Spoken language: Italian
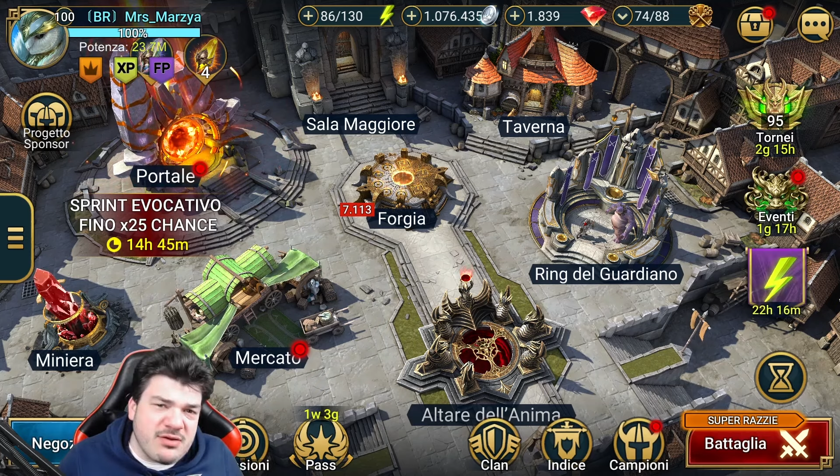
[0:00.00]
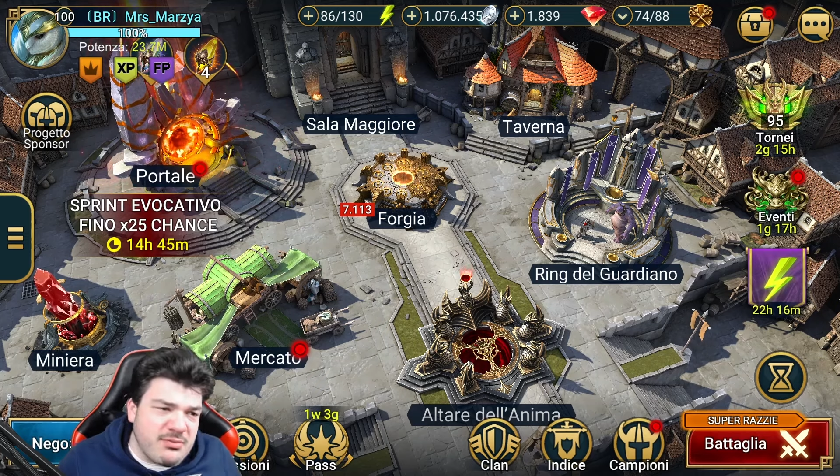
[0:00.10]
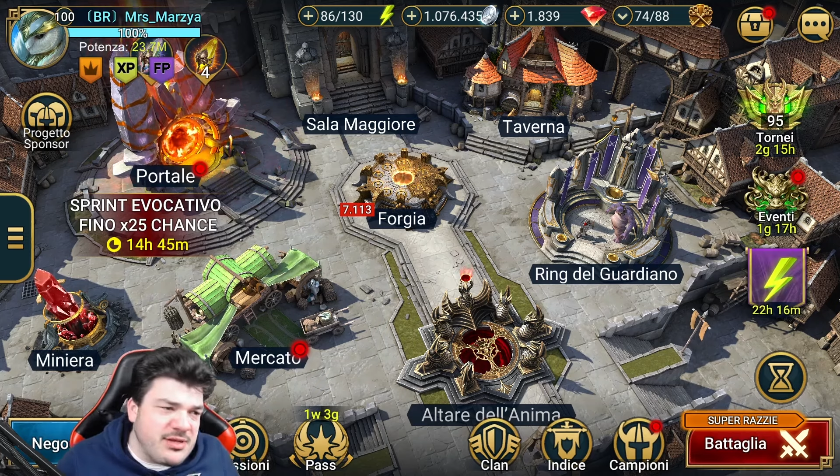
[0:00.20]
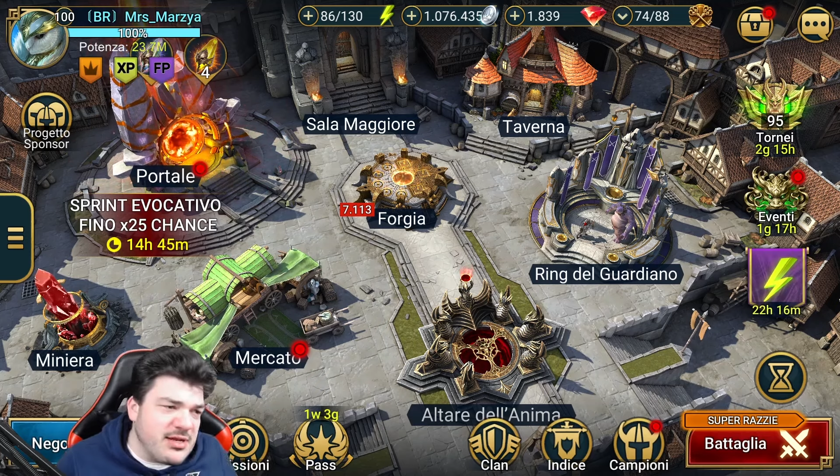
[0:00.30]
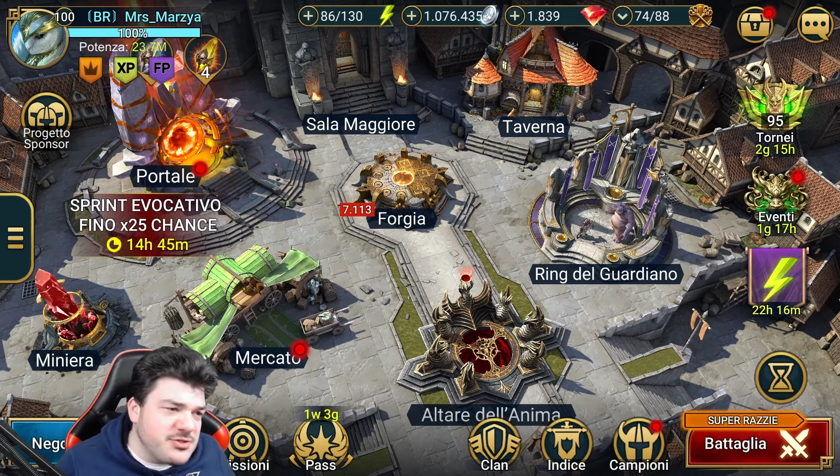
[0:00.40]
una
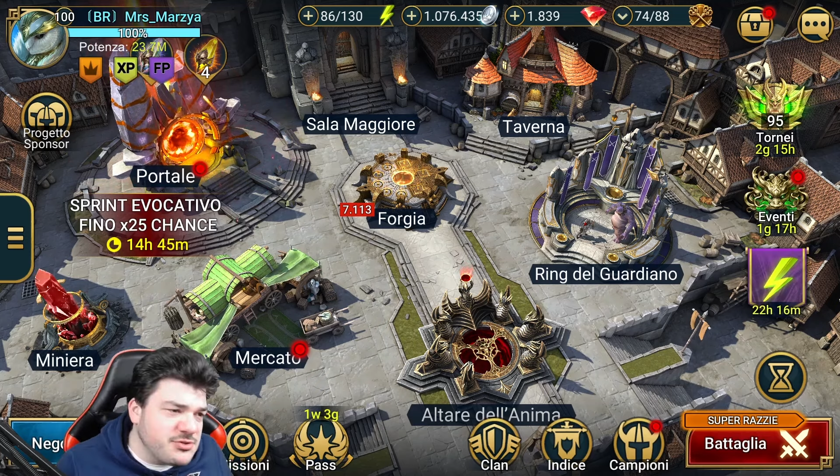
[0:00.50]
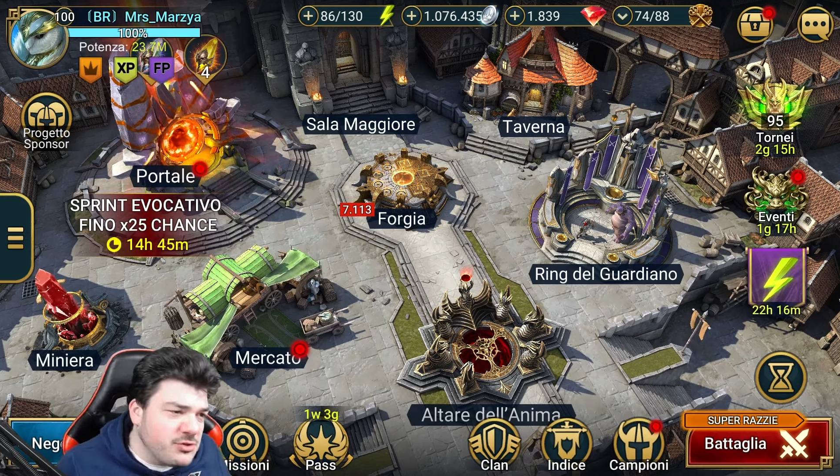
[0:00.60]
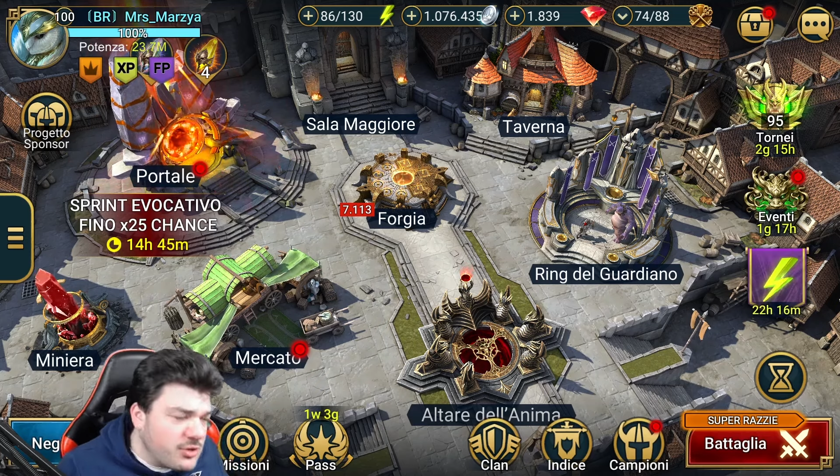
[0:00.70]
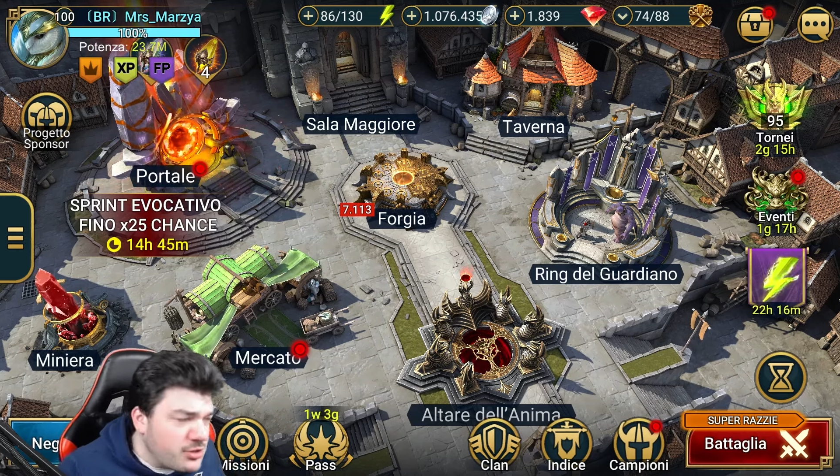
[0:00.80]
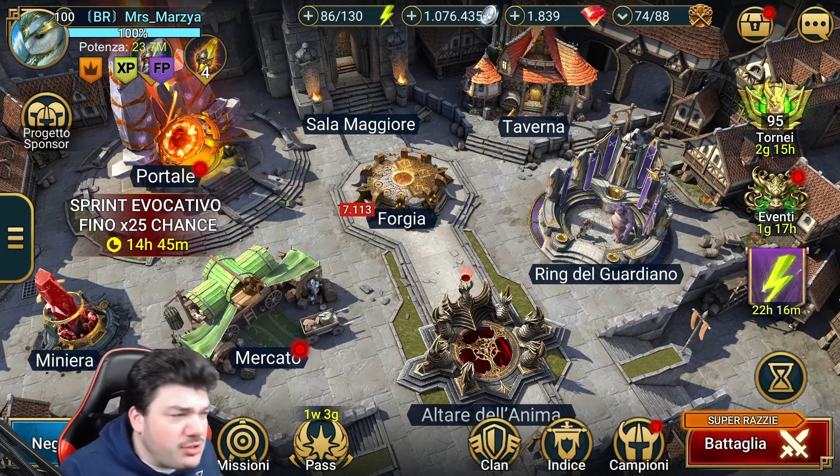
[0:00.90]
mela al
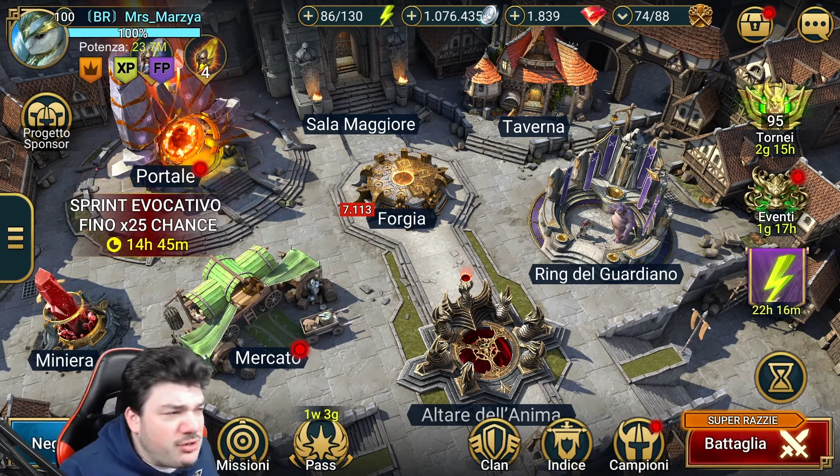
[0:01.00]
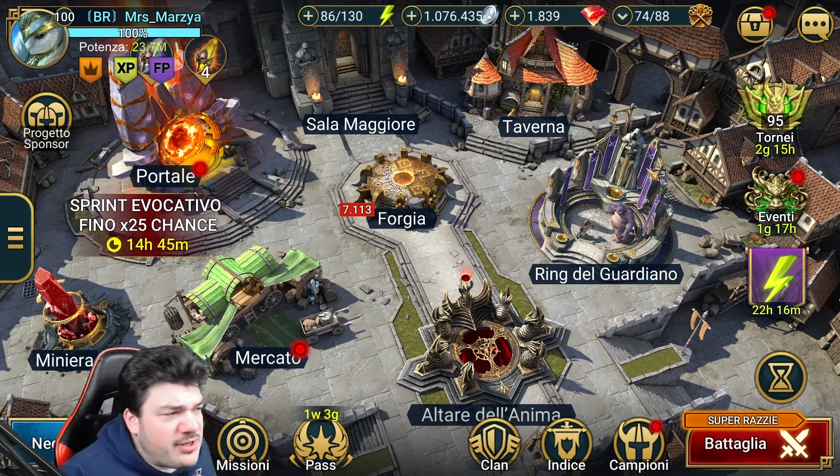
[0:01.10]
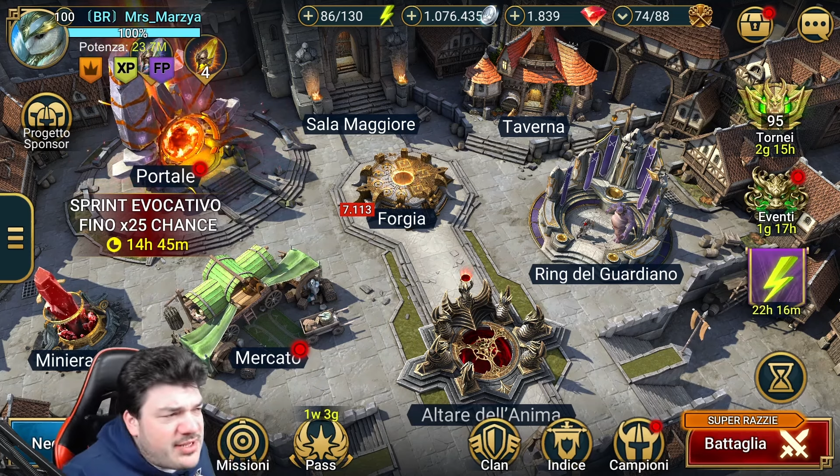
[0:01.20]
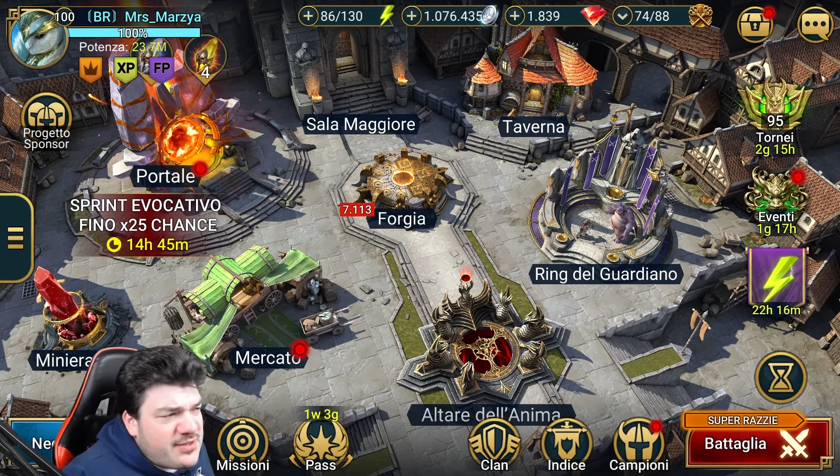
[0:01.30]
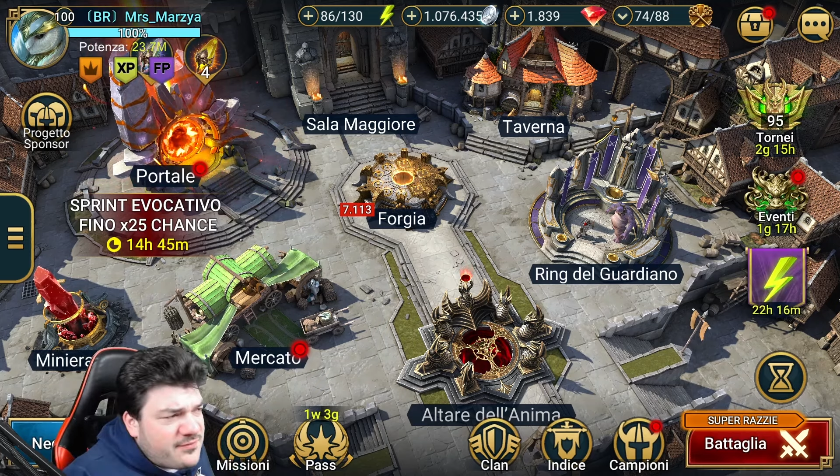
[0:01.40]
giorno
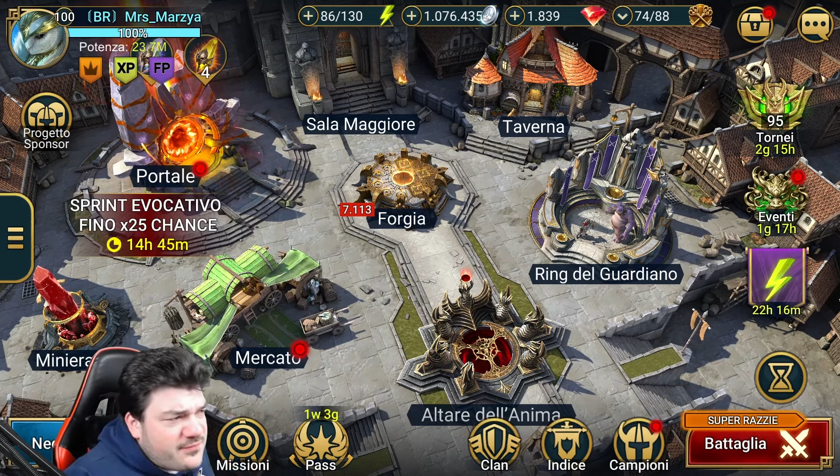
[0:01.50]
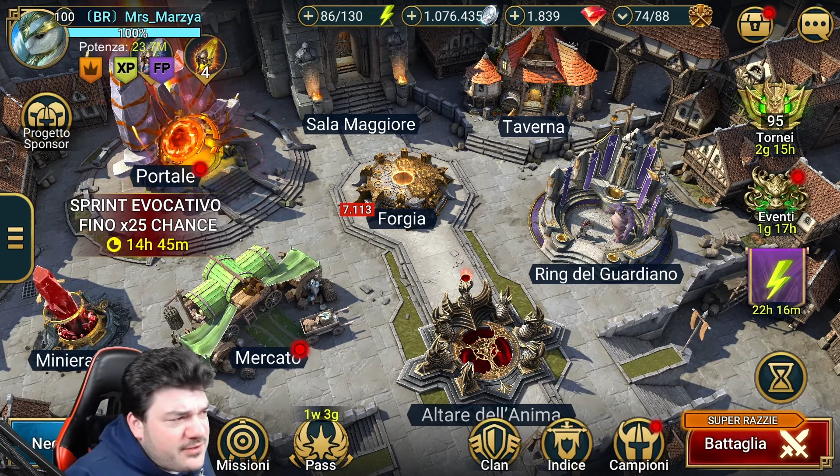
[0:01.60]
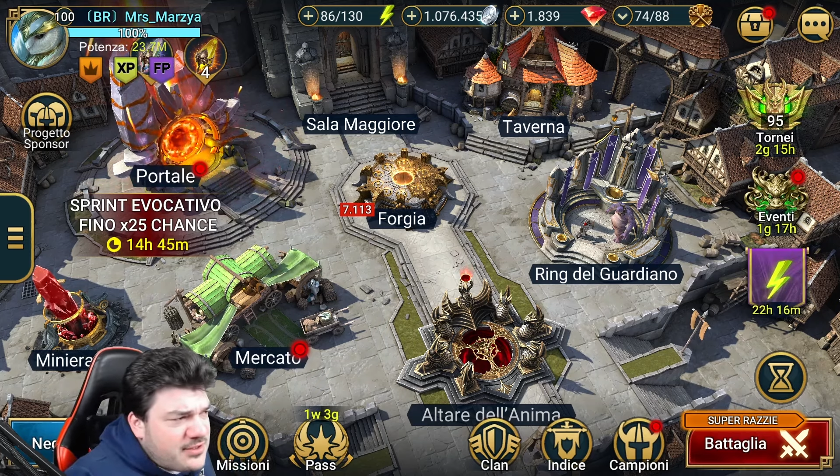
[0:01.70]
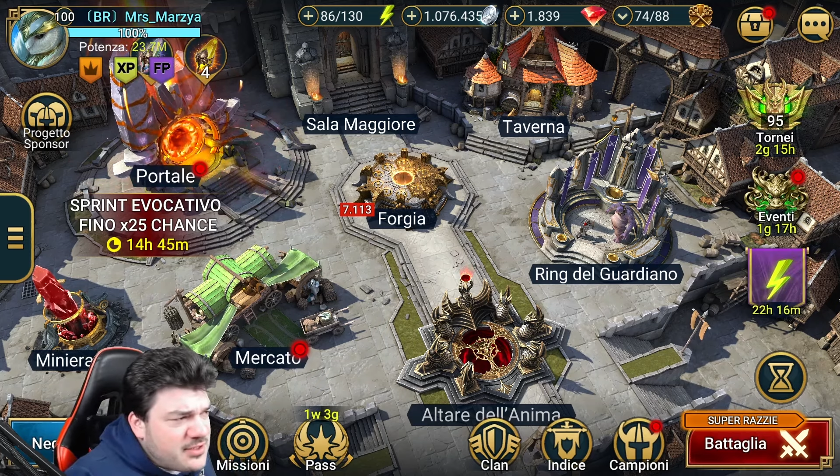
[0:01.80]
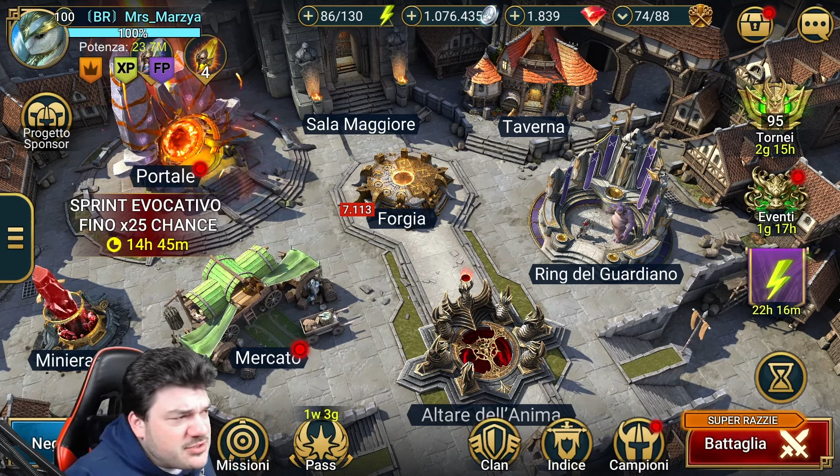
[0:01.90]
e
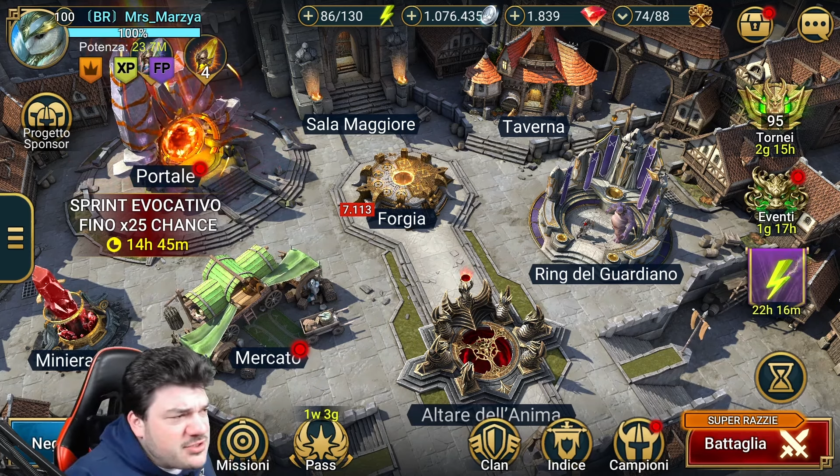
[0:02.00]
infine